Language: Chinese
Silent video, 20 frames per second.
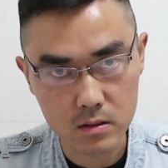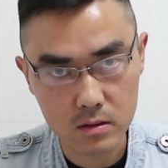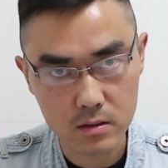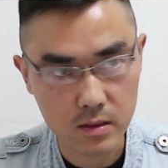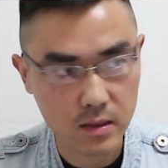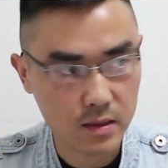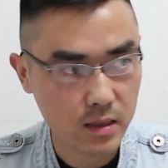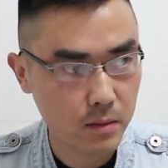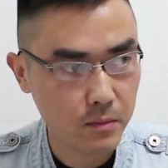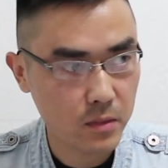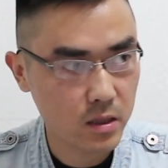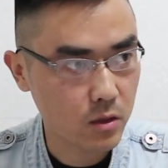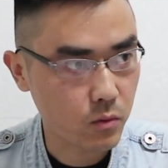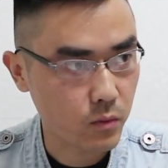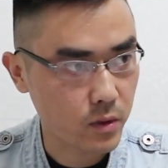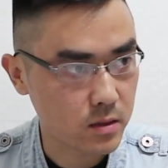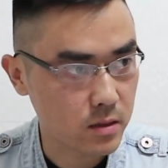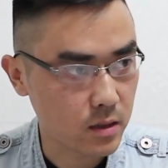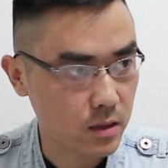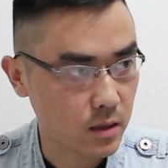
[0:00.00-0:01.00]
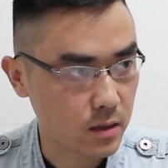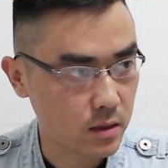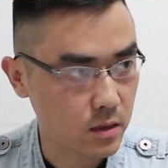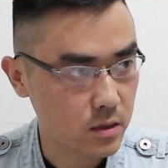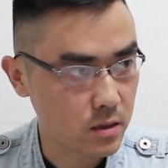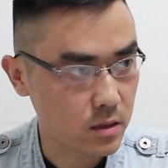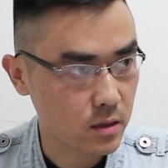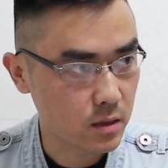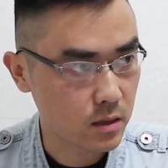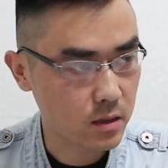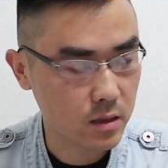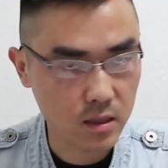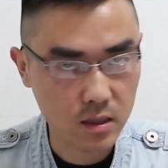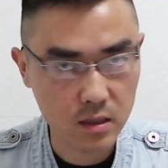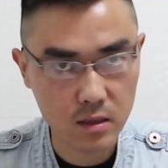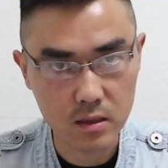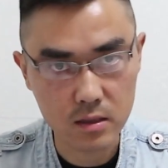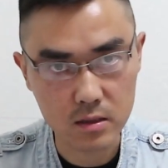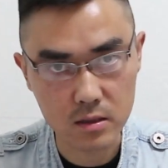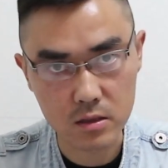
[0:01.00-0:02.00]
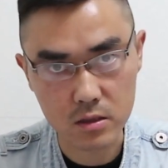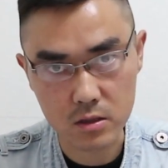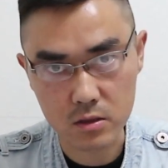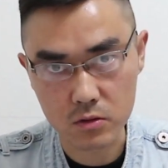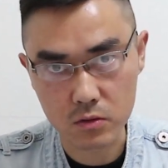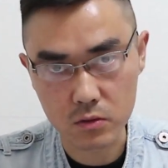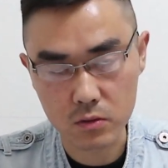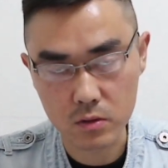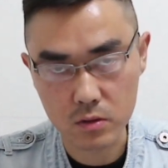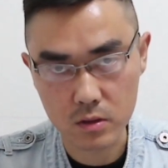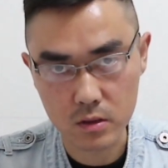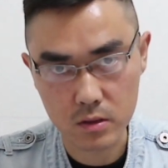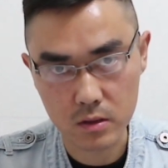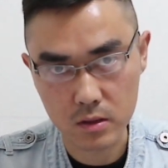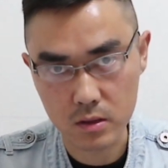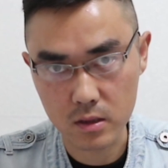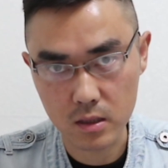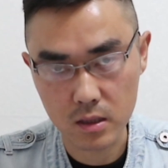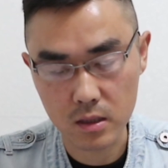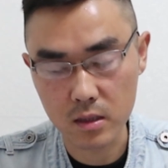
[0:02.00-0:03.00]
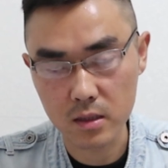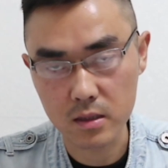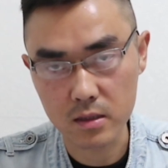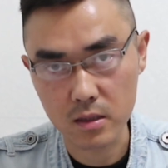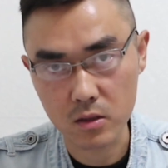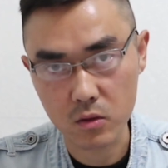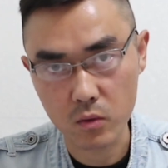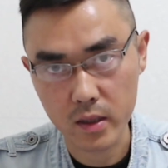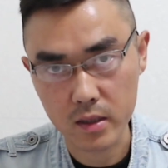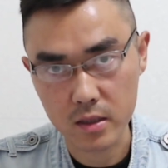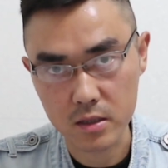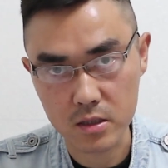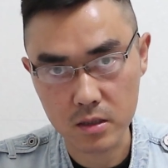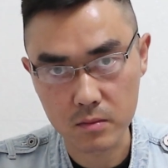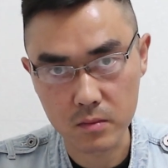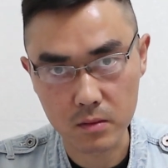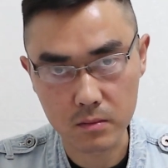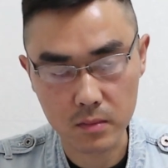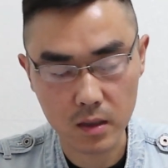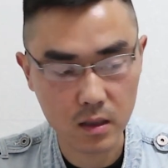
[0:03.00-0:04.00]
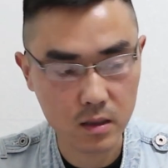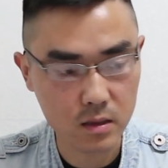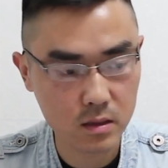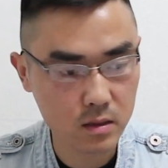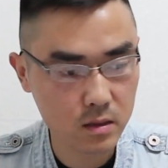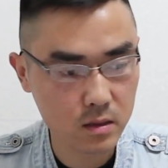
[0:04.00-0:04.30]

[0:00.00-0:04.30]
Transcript: 在他们认为这可能是一个合理的支出，一个合理的管理成本吧。